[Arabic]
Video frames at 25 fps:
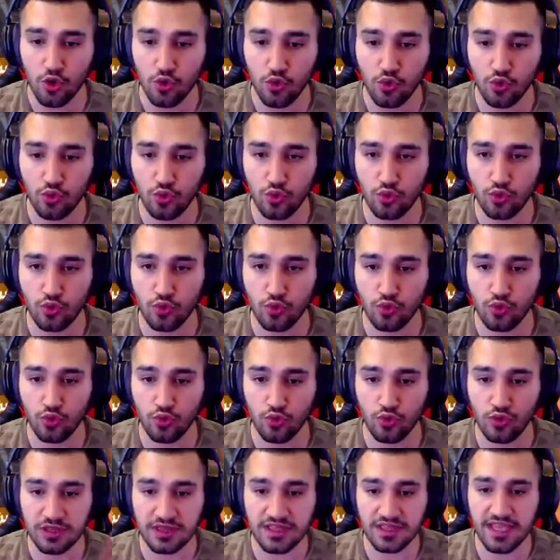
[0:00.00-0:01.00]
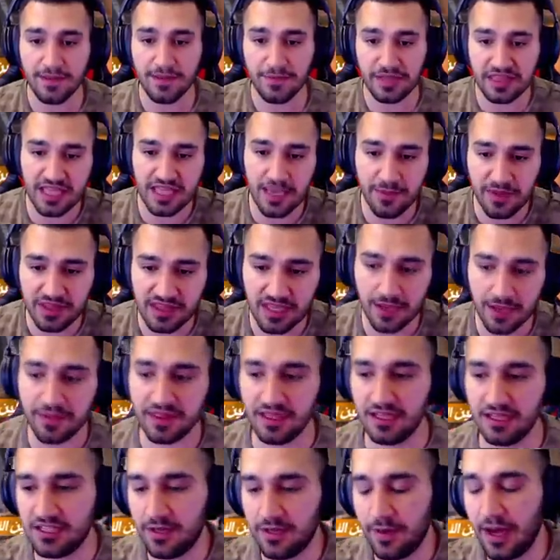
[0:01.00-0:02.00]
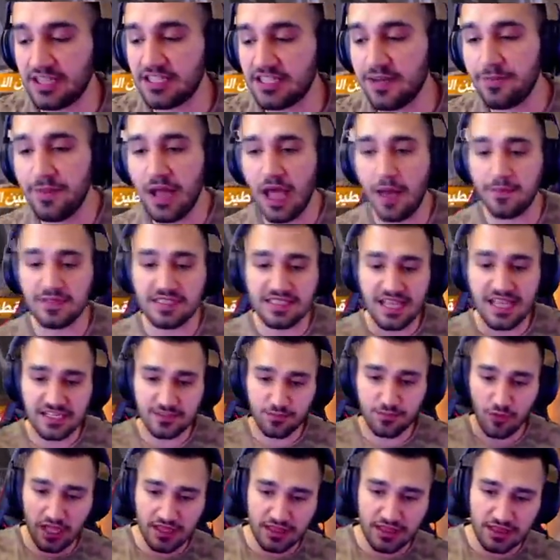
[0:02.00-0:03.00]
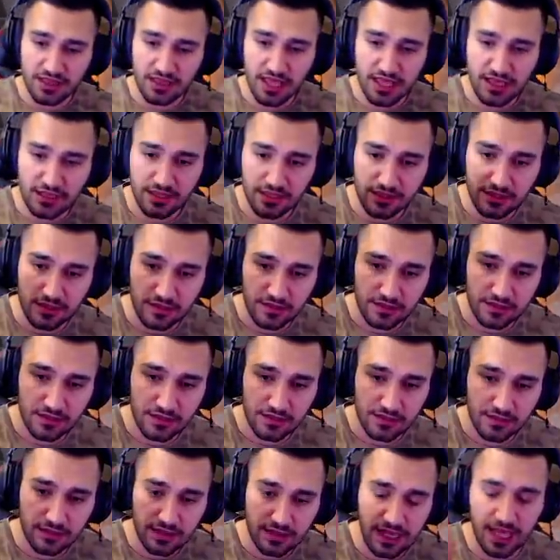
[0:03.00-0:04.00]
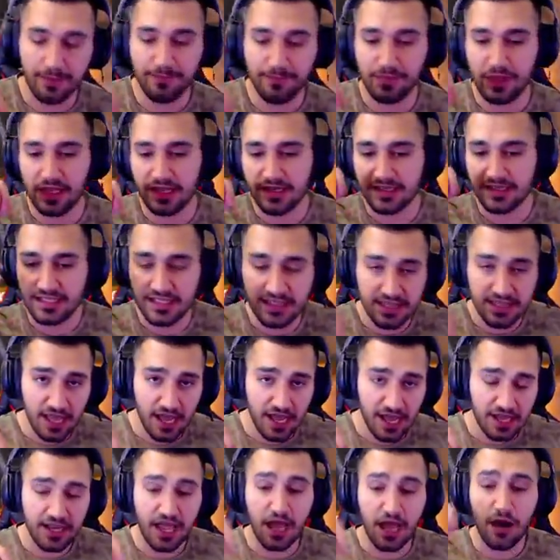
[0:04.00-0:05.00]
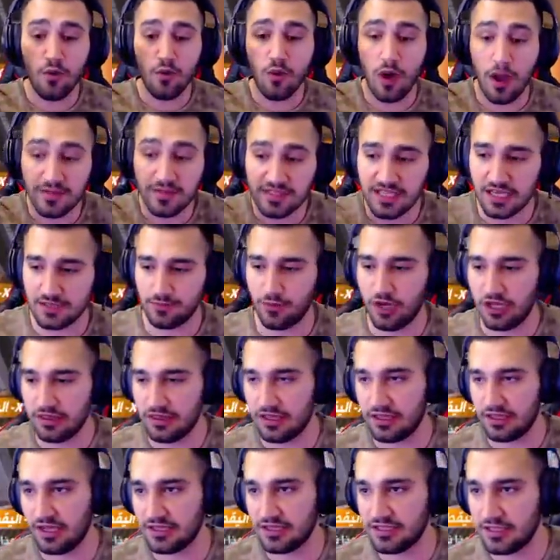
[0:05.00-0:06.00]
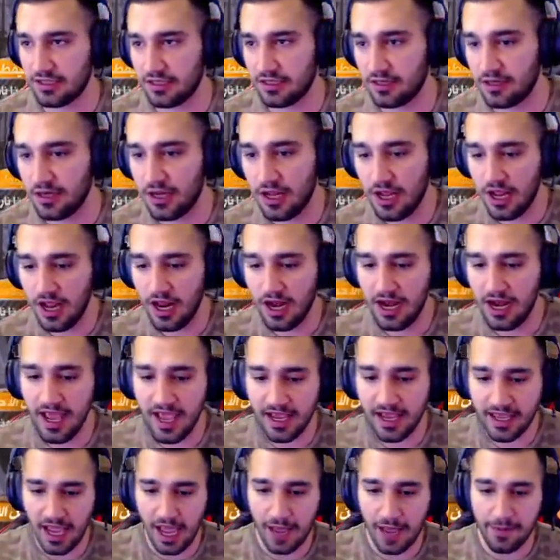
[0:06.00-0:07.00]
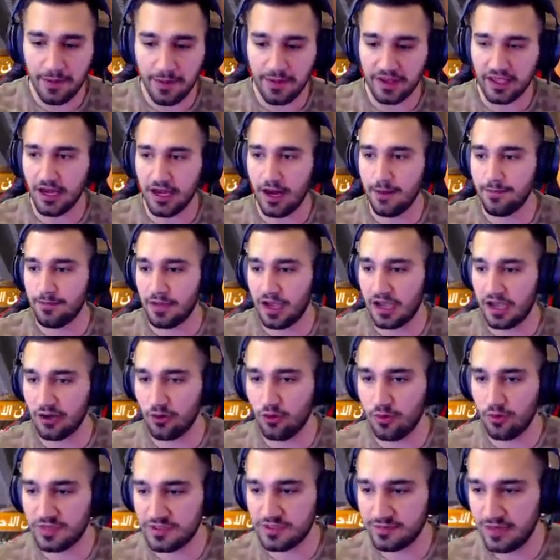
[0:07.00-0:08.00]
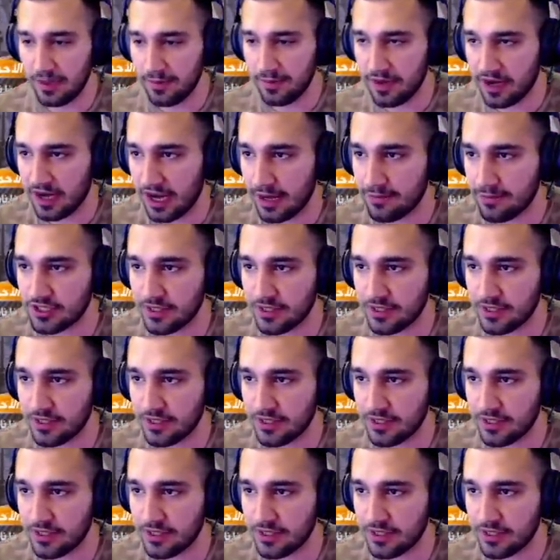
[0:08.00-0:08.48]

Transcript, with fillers: واثنين باثنين باثنين باثنين يعني جبنا 15 مخطط لا ستة أقنعة و15 مخطط يا أساطير لهيك يا حبايبي الكرام خلينا نقول بسم الله الرحمن الرحيم